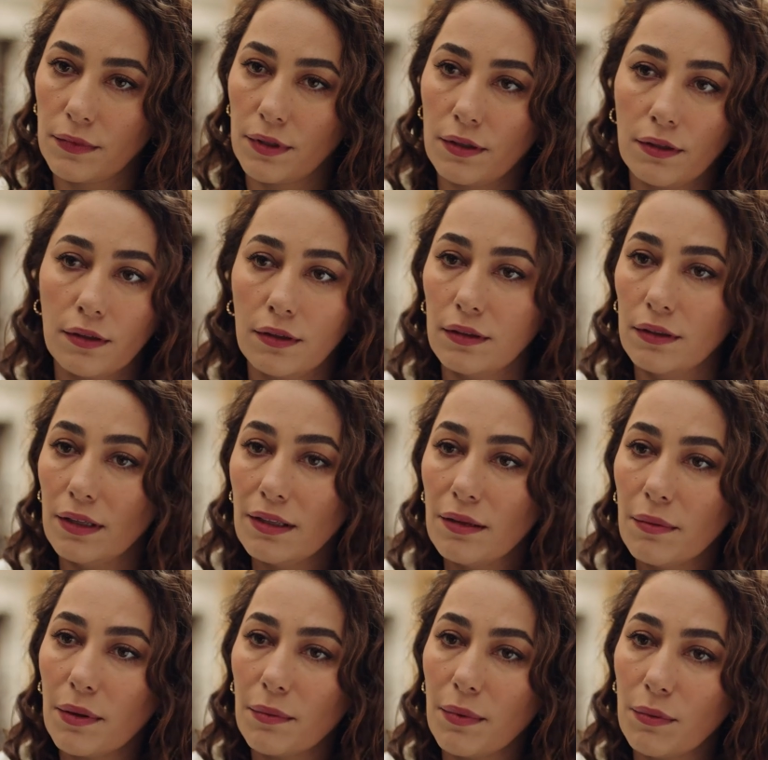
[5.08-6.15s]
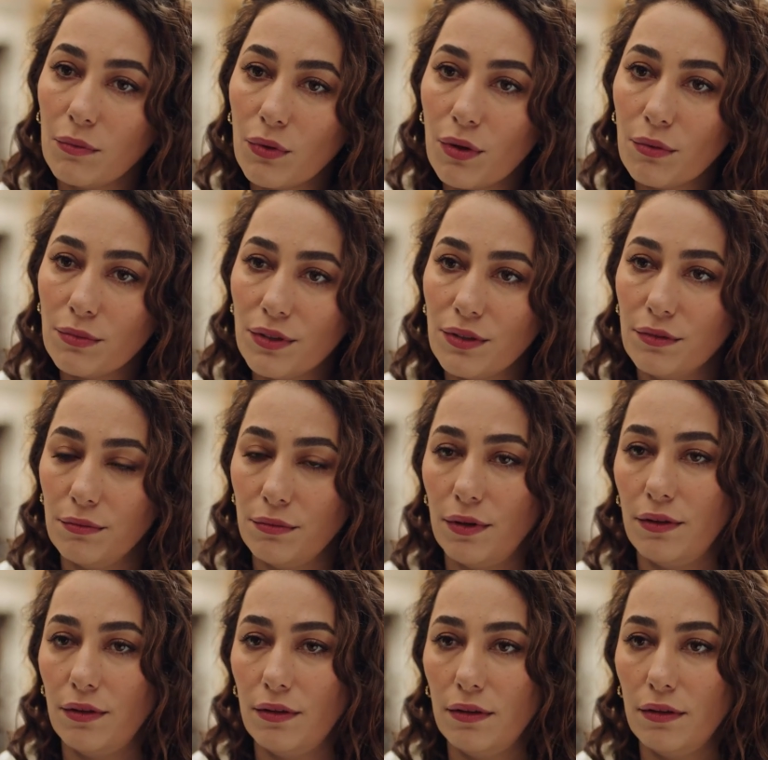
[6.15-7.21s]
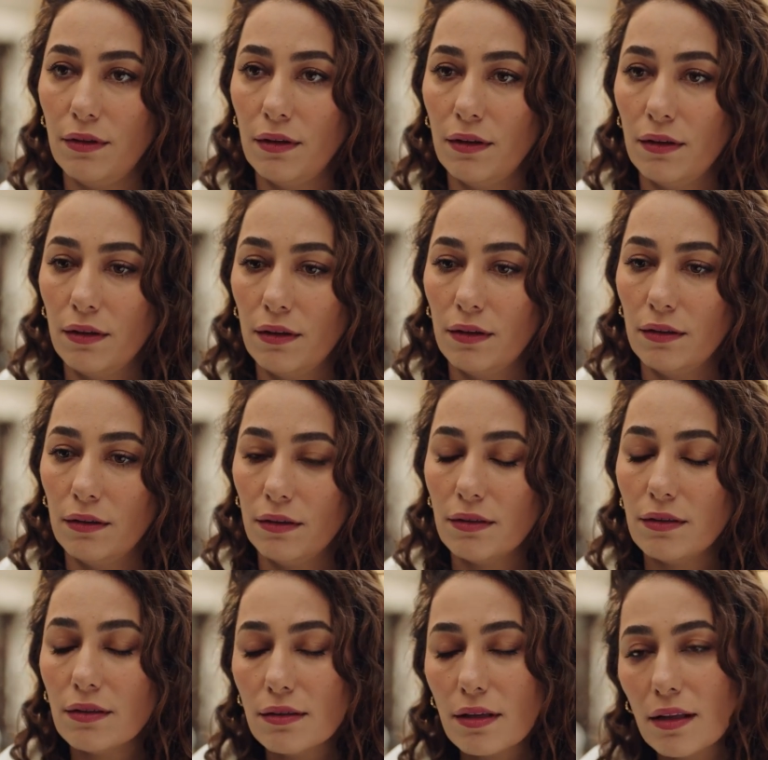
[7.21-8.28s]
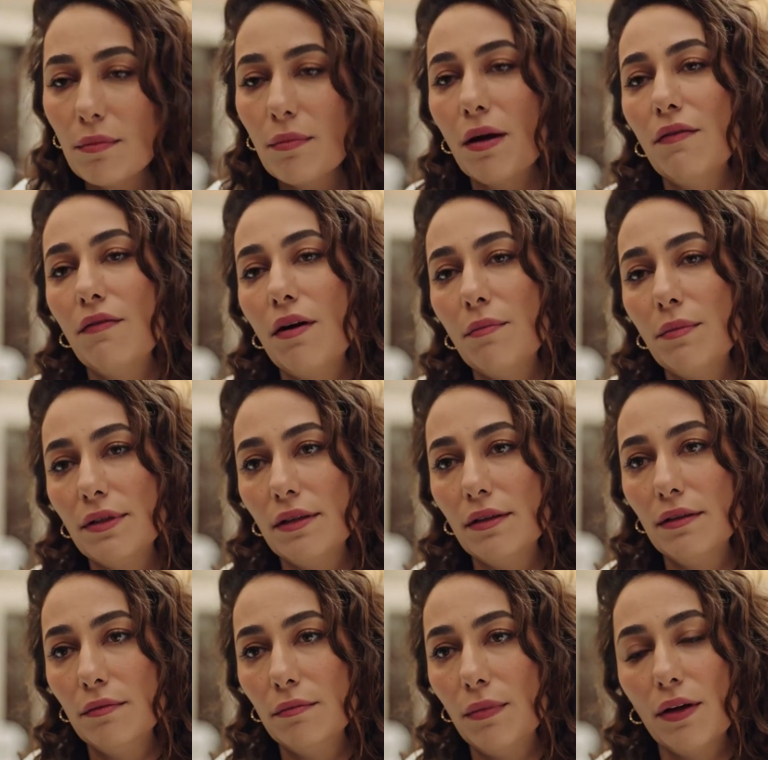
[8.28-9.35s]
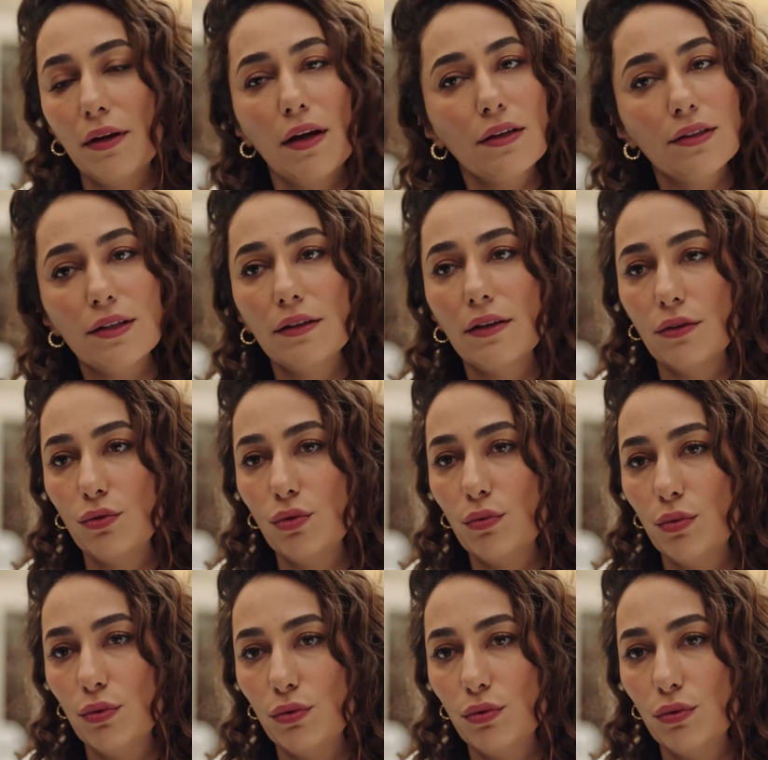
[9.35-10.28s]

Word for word: ol. Ne demek memnun amcacığım ya. Asıl sen haber vermeseydin ben gerçekten çok